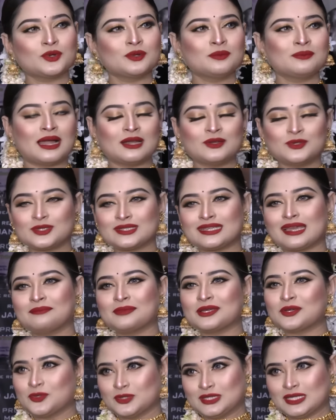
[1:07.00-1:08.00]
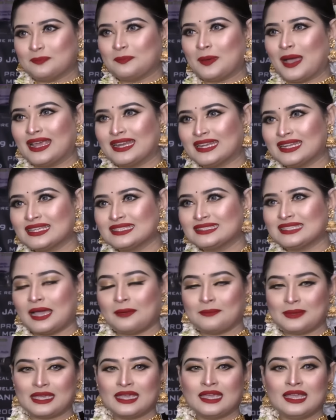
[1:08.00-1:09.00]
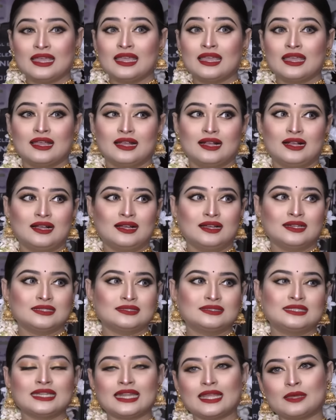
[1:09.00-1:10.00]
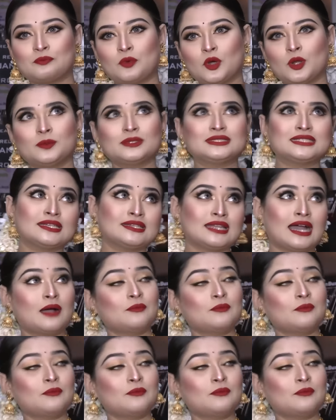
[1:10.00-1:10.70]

কোনো মানুষকে আমি খুঁজে পাইনি যে আমি ডিরেক্ট বলবো যে না